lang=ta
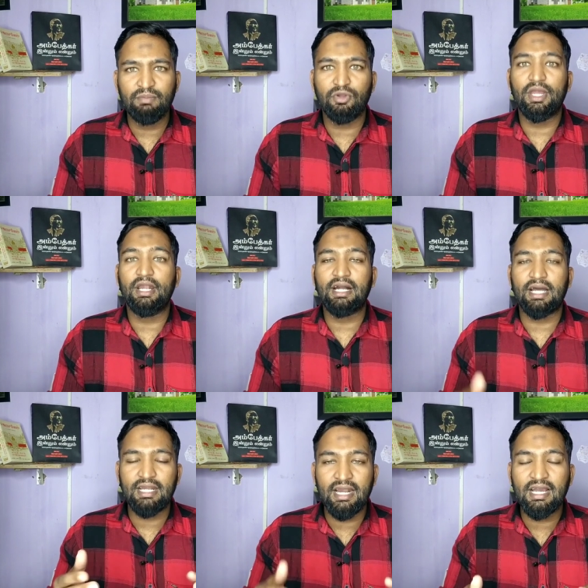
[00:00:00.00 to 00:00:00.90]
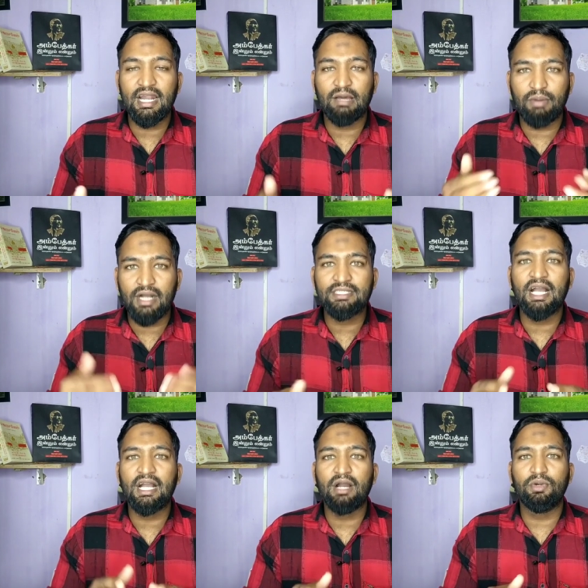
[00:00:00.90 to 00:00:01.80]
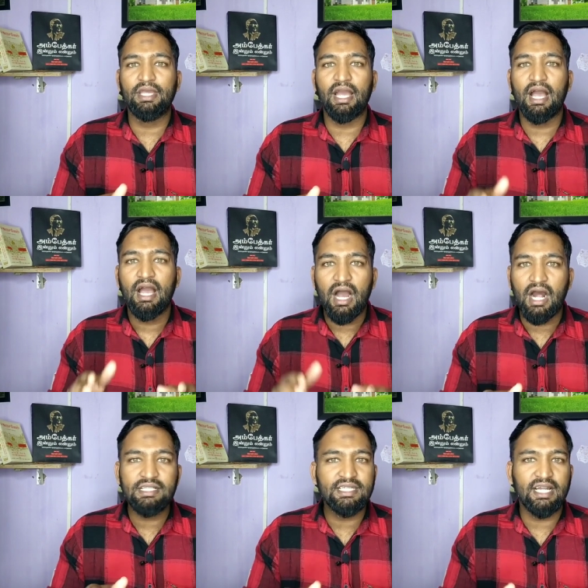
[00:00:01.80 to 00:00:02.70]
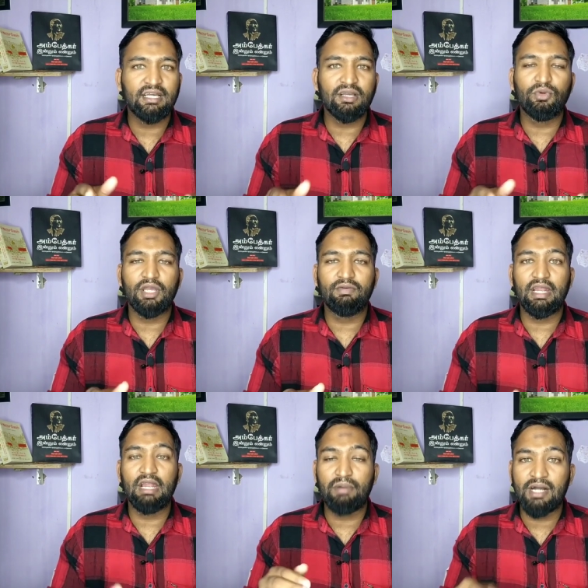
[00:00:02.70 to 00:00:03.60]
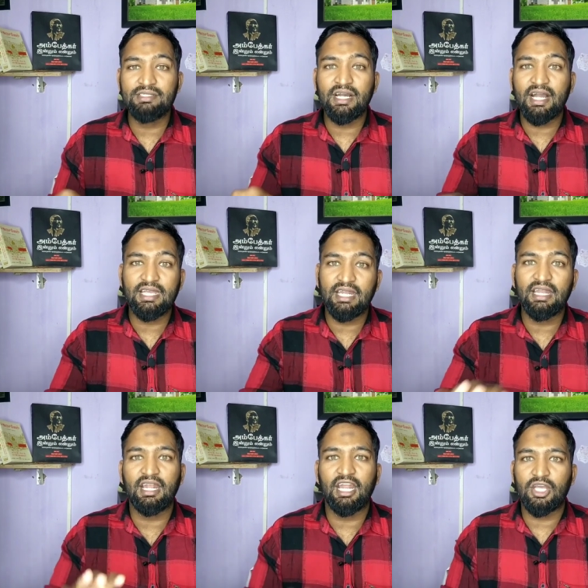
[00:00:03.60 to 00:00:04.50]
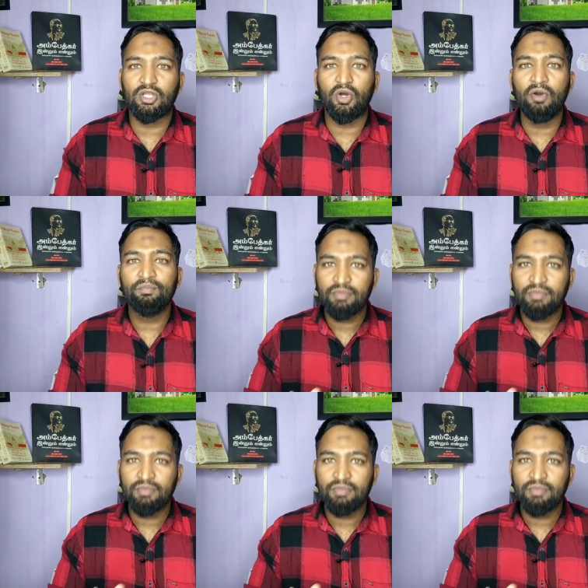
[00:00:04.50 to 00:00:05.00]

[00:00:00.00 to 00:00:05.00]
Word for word: நடைபெறும் ஏன்னா கர்நாடகாவில் பாஜகவுடைய ஆட்சி நடக்கக்கூடிய வேலையில் பாஜக என்ன நினைக்குதோ